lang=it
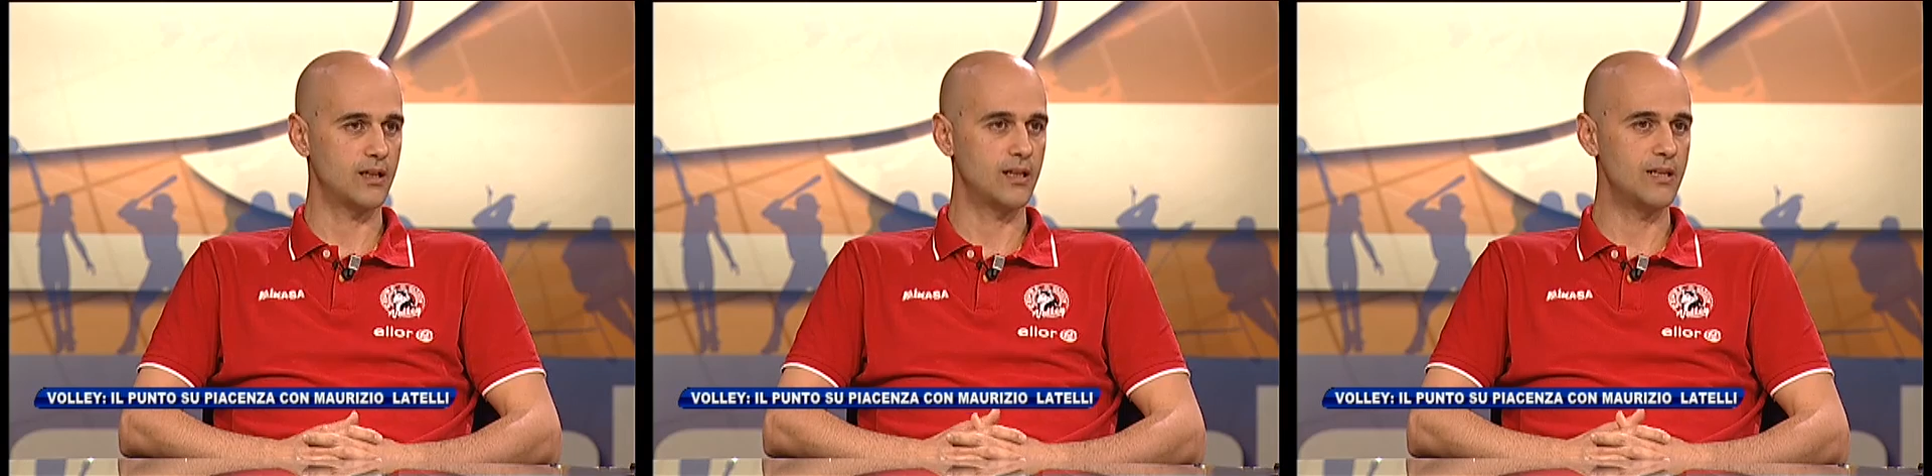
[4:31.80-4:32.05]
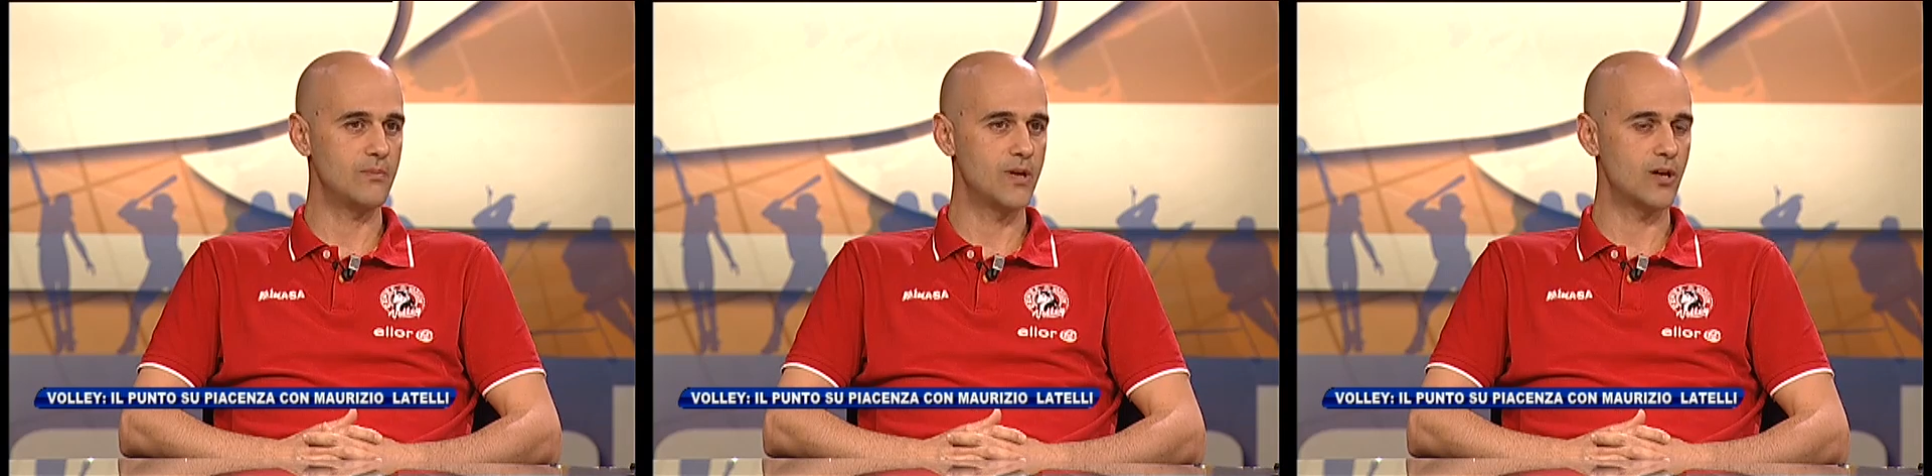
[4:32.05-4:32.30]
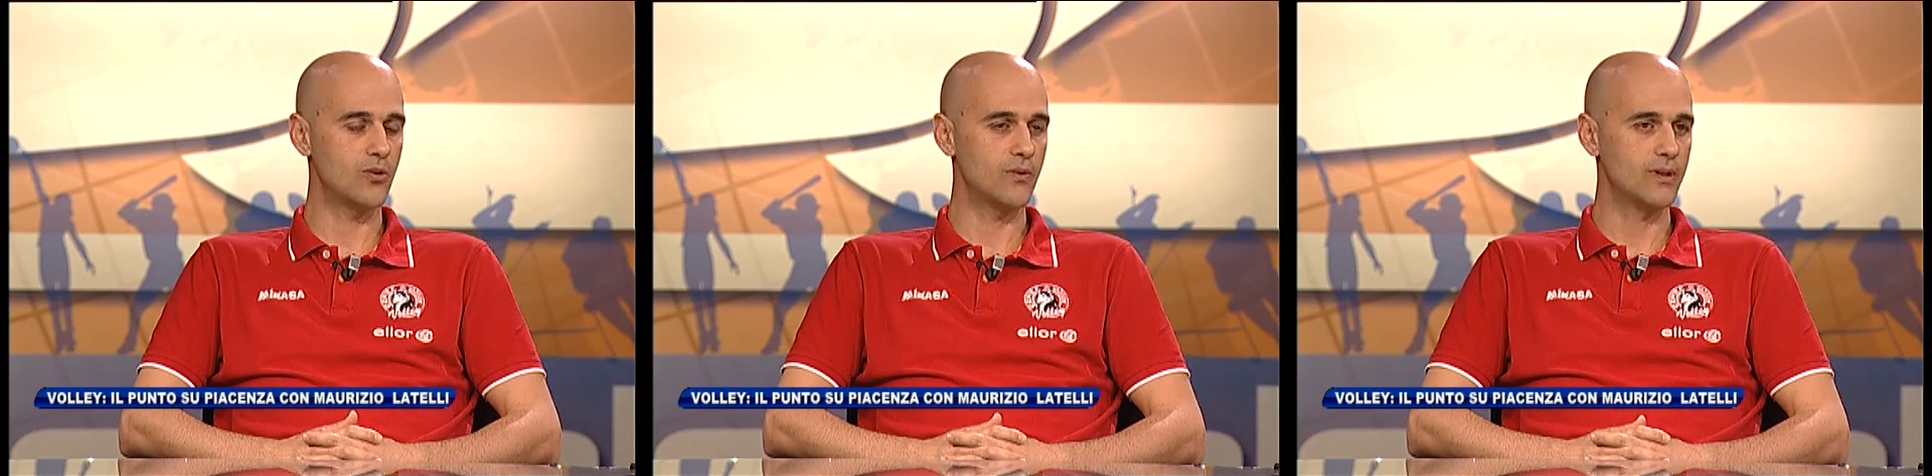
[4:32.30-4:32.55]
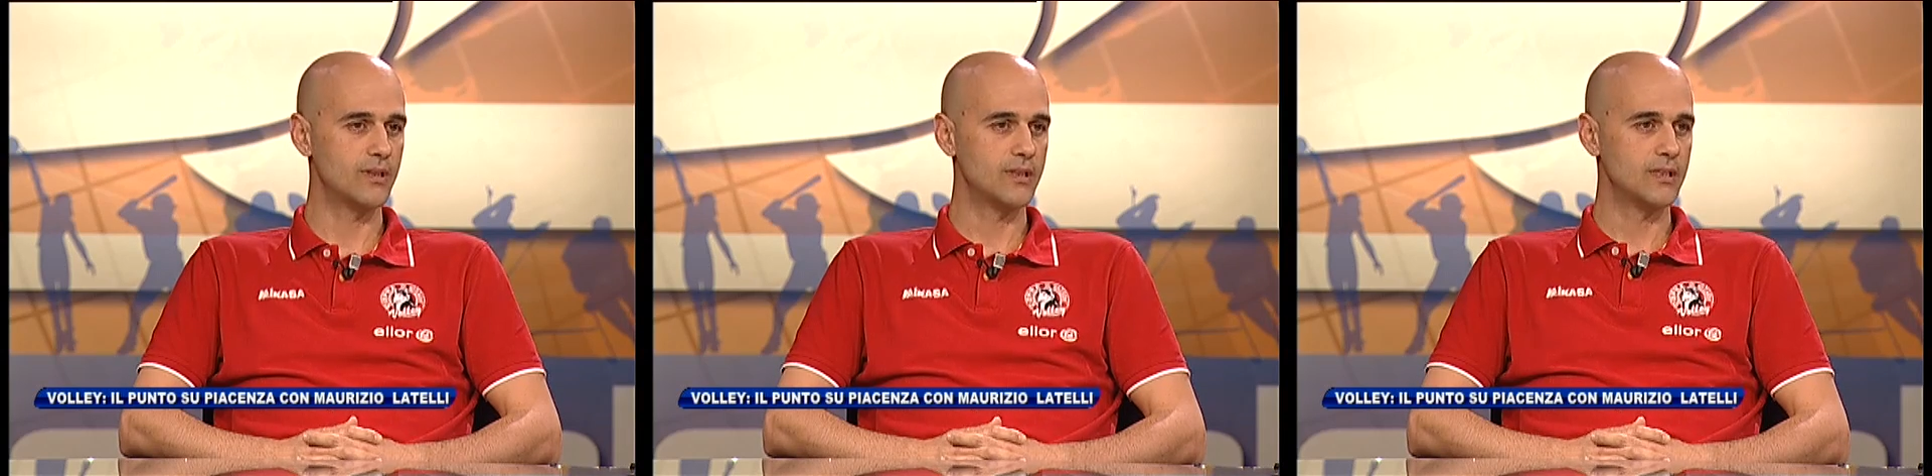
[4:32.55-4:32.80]
il
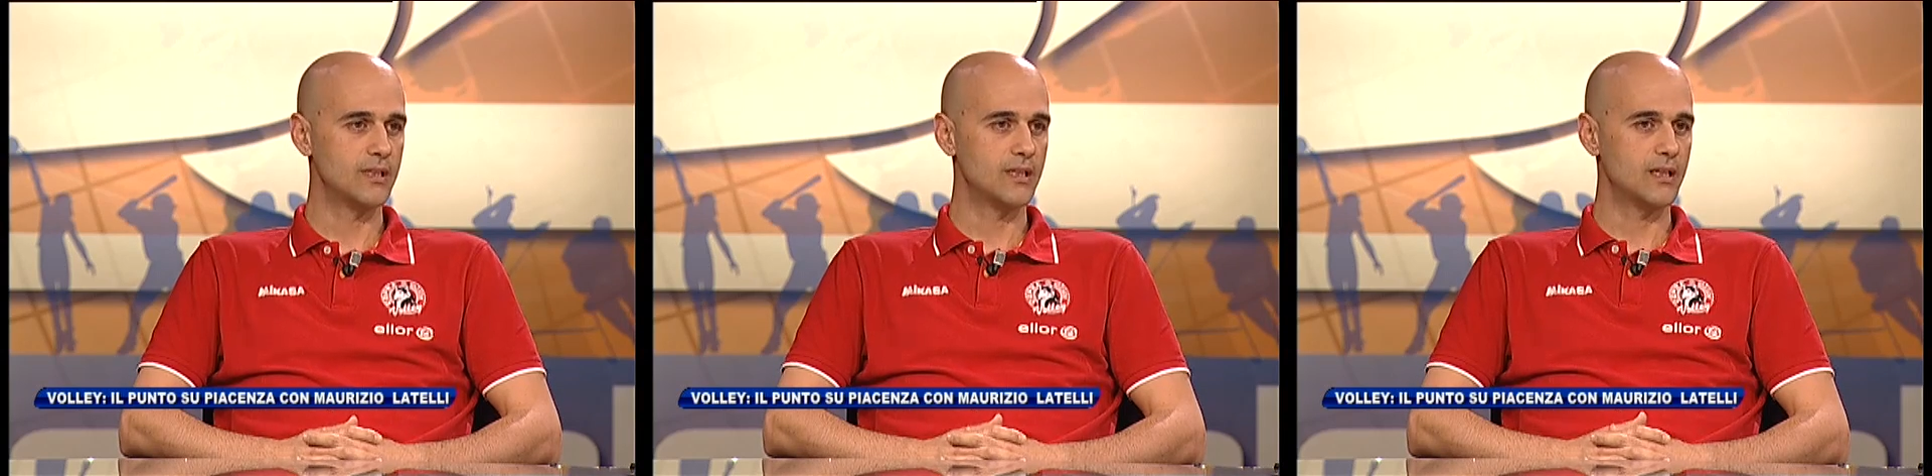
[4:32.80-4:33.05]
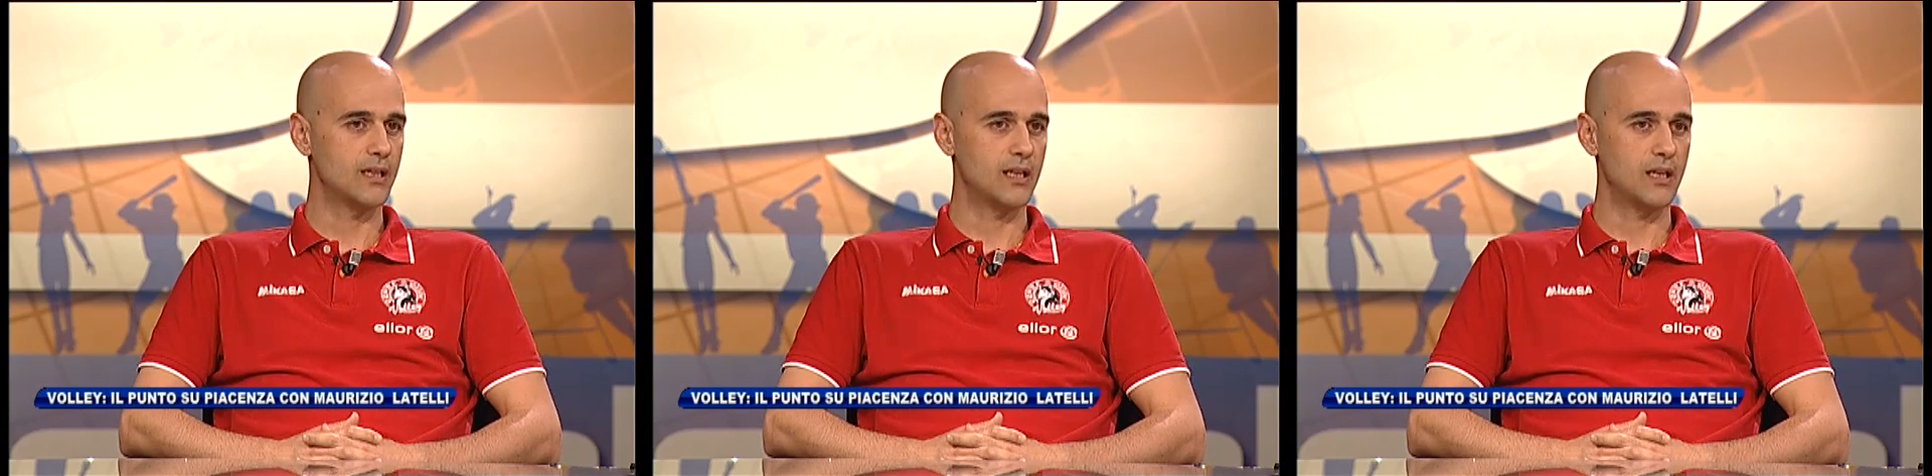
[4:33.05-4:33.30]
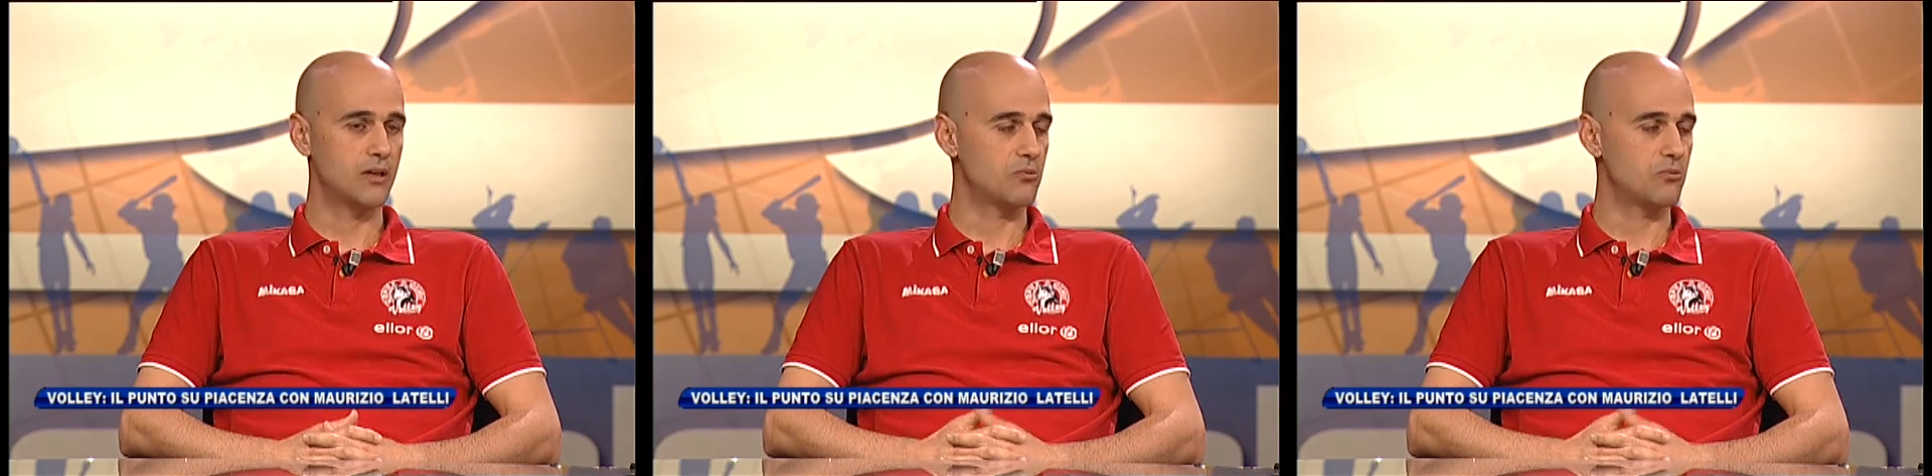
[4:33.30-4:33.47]
libero, eh,